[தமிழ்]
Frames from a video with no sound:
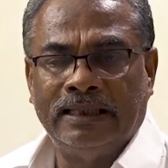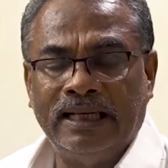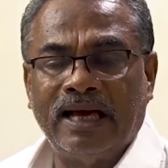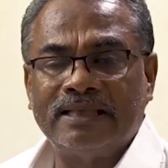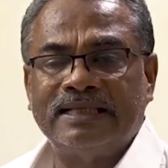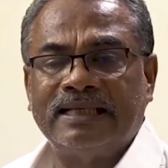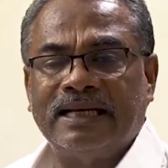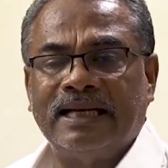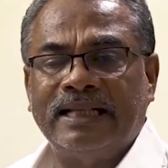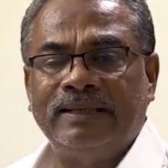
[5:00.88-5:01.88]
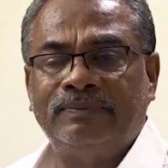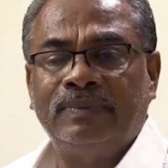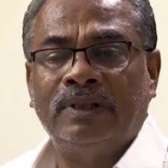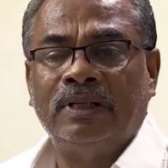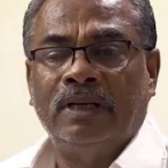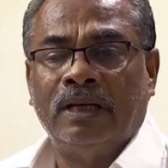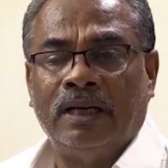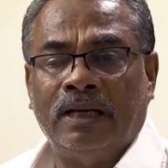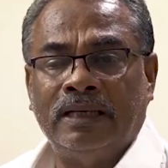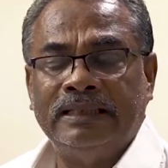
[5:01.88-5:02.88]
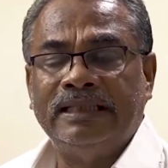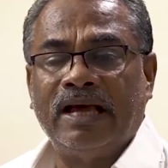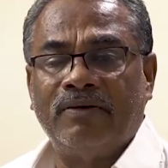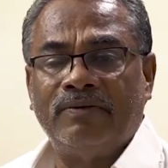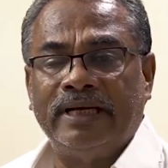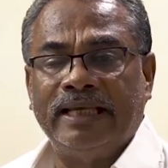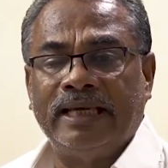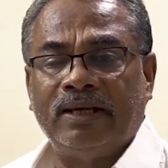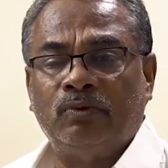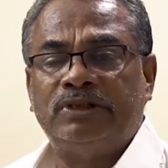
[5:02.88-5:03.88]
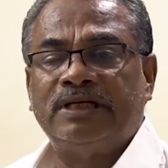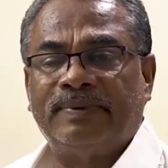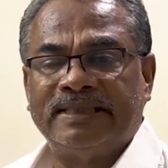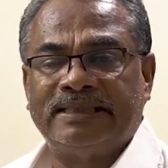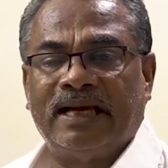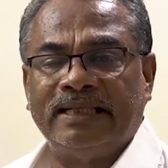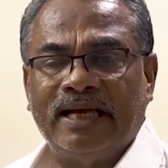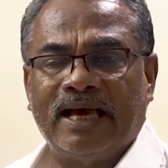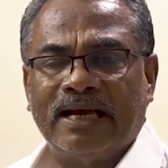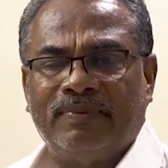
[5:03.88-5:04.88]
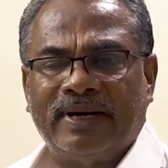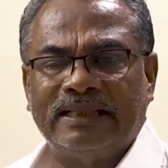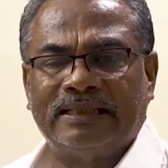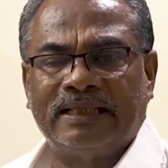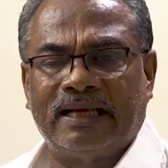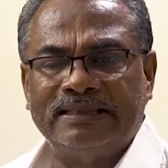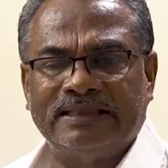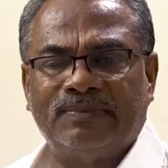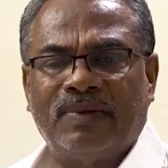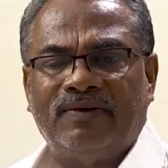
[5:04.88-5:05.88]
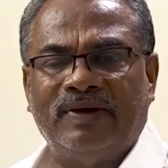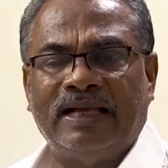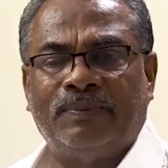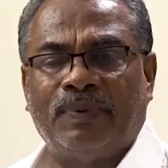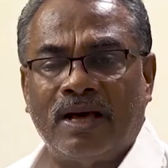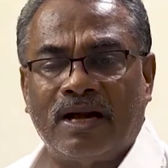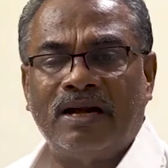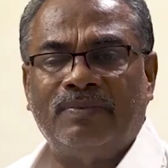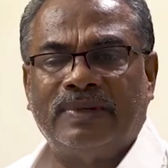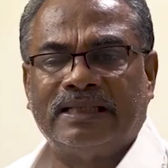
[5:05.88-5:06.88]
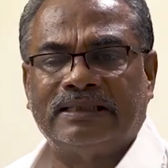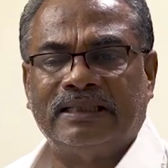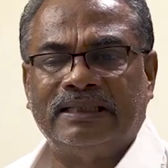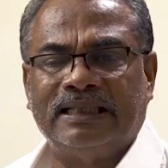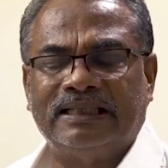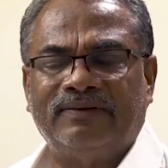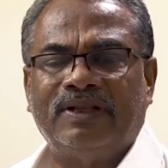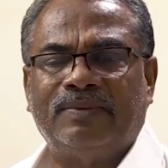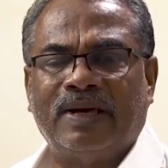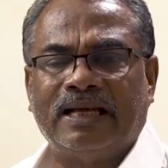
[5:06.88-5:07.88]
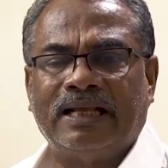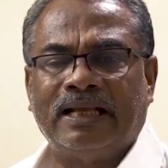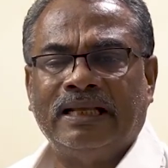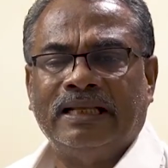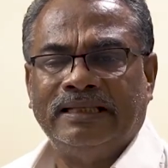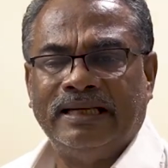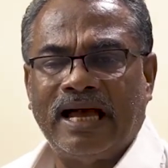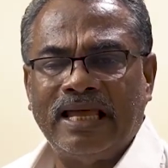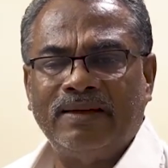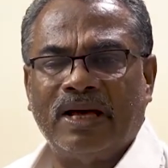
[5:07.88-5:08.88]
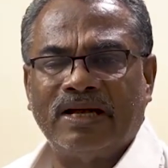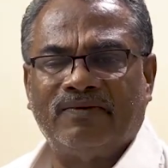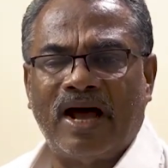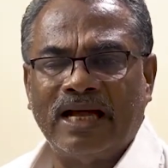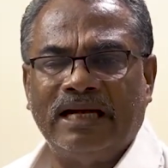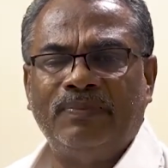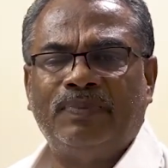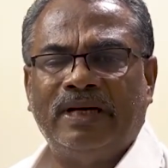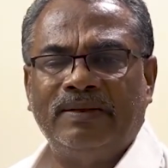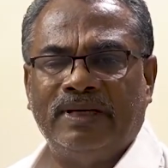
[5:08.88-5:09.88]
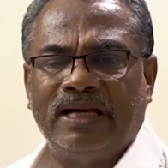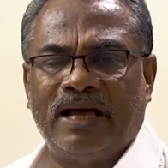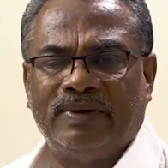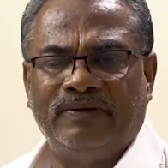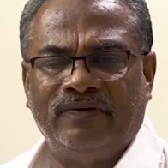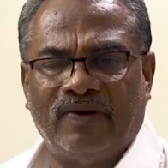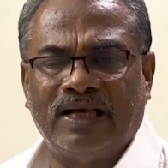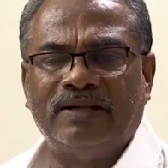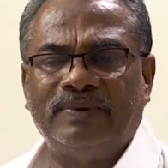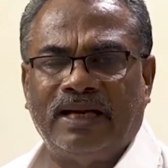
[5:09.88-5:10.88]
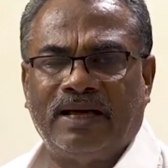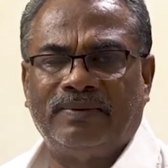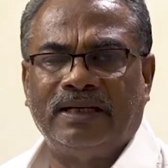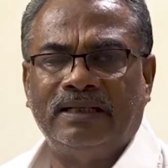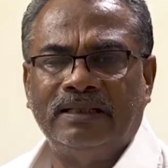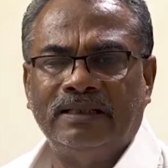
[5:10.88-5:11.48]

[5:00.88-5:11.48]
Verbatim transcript: எல்லா சட்டங்களையும் இந்தியாவுடைய உச்சபட்ச அதிகாரம் படைத்த ராஜ்யசபாவில் பாராளுமன்றத்தில் எந்த விதமான நியாயமான வாக்கெடுப்புகளும் இல்லாமல் விவாதம் இல்லாமல்